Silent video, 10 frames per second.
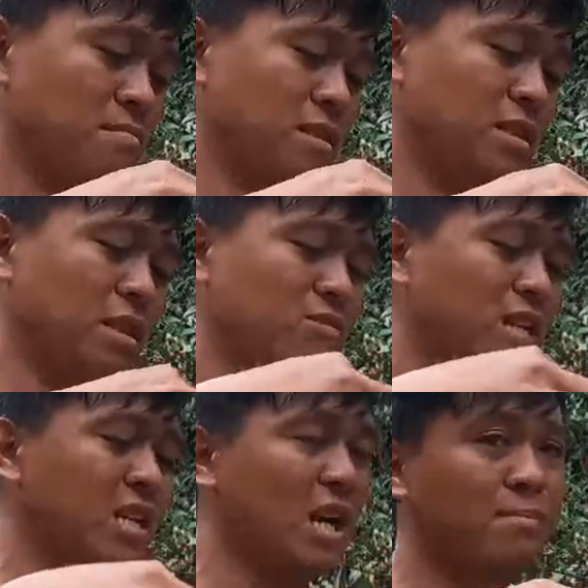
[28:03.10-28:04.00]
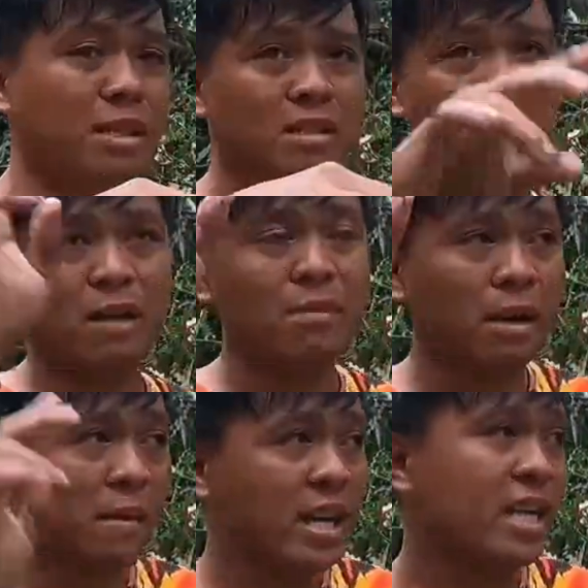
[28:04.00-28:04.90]
Mas ano talaga, mas pag
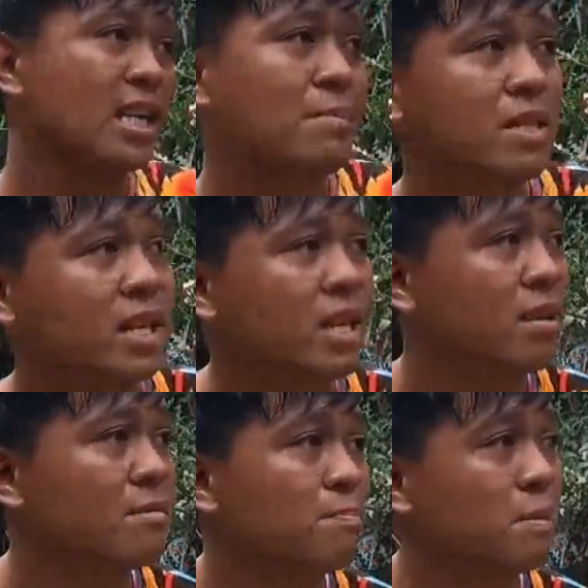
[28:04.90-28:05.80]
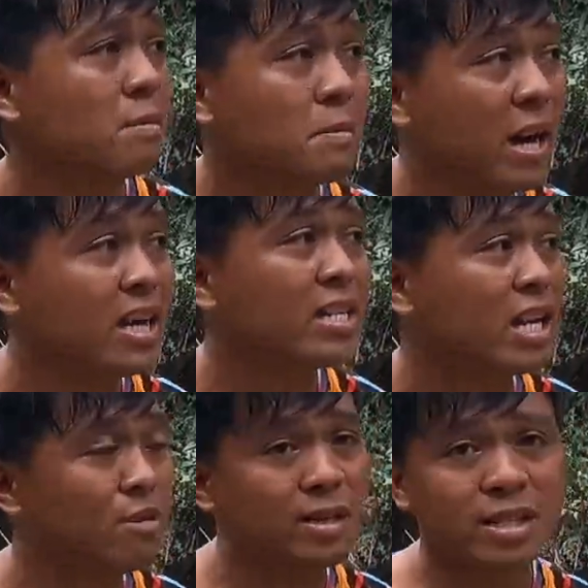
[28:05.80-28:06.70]
may buyer ka master, pag may buyer
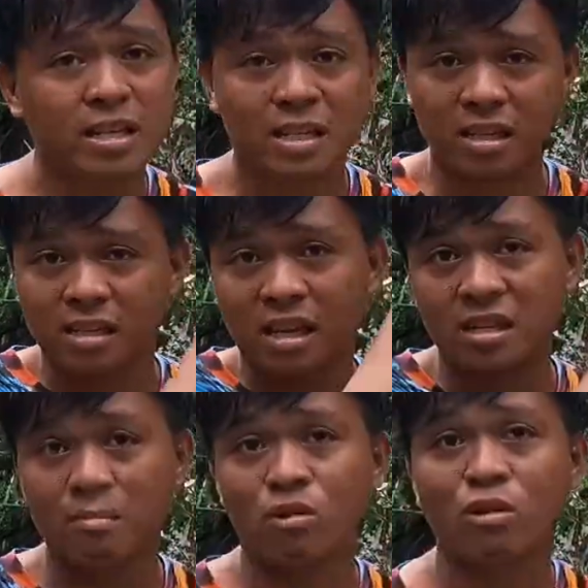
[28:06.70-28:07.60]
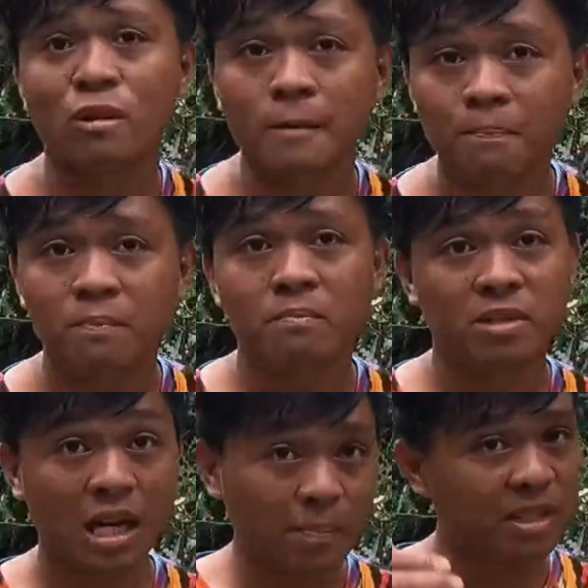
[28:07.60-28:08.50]
tayo master sa, sa Cebu,
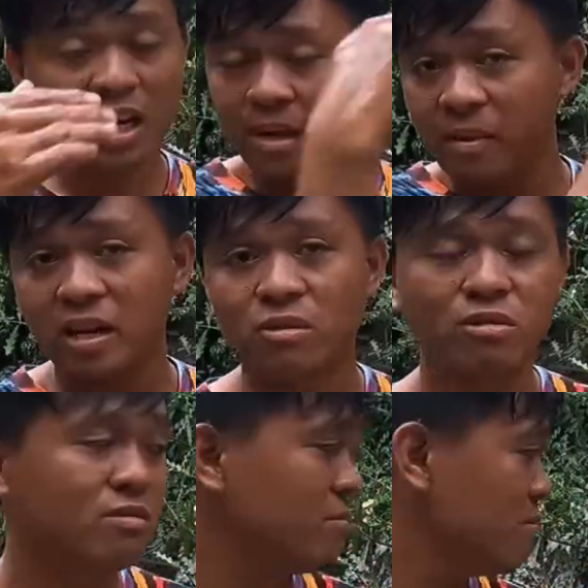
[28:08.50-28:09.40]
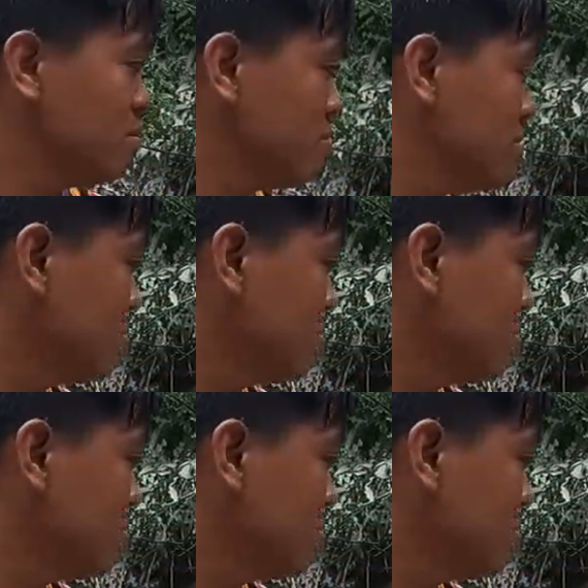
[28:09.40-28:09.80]
sarap i-deliver doon. Mm.